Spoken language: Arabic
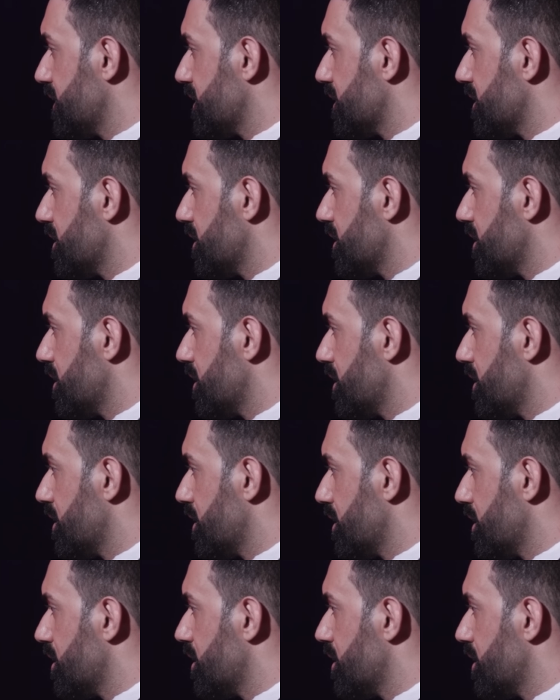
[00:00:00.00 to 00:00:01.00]
البيت اللي
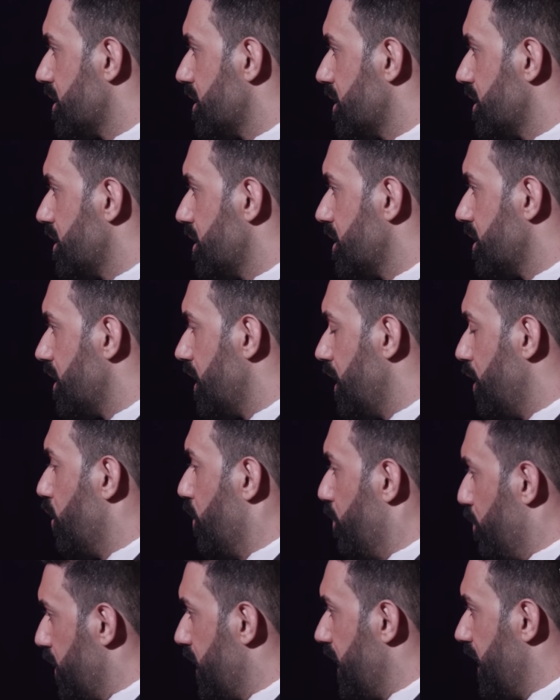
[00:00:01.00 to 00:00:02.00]
طبعا
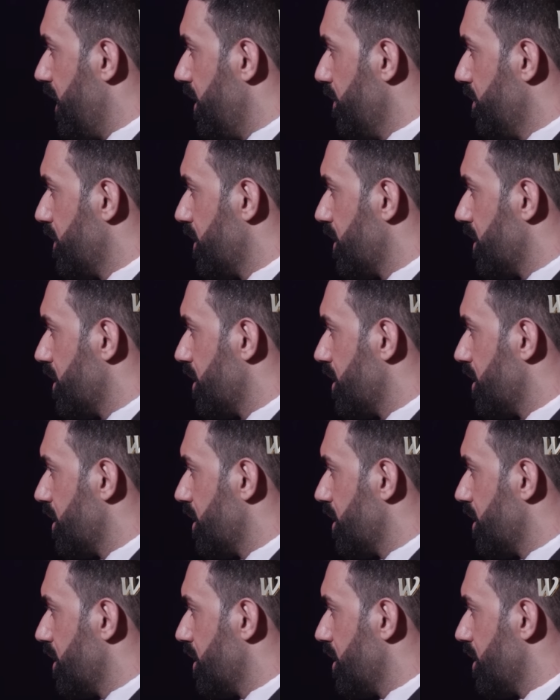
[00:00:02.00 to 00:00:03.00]
الام والاب طبعا
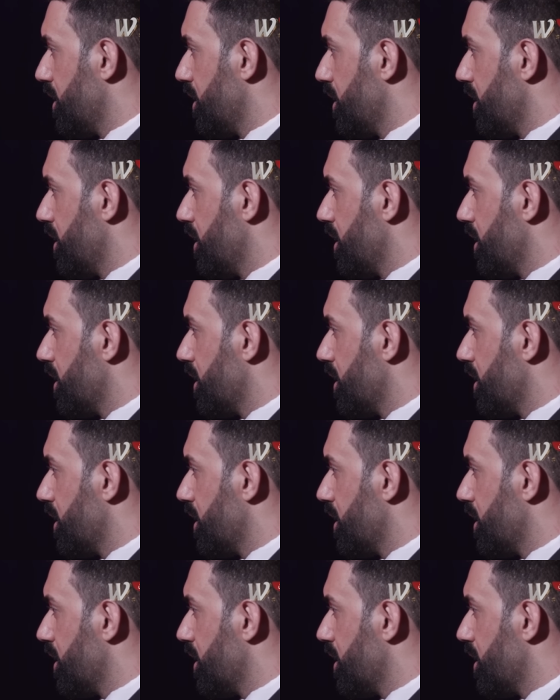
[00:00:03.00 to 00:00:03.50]
دور